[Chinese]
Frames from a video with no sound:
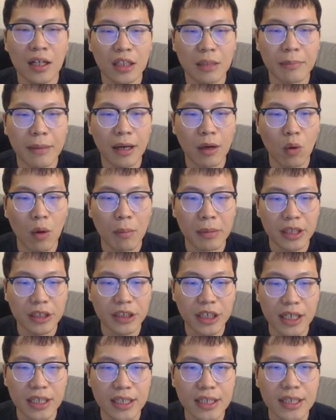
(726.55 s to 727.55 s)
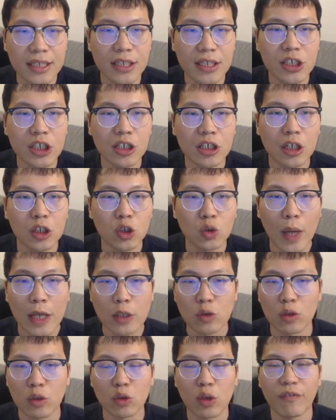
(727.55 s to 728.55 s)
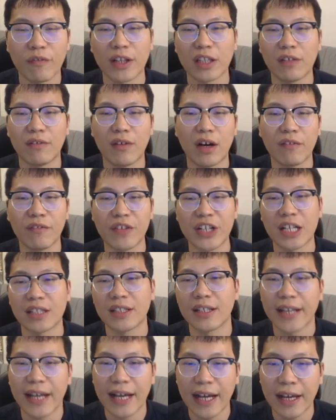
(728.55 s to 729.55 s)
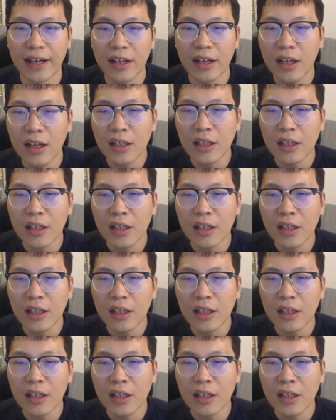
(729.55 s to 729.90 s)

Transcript: 那么，我们的这个 e 一车断住了对方的王，非常的厉害。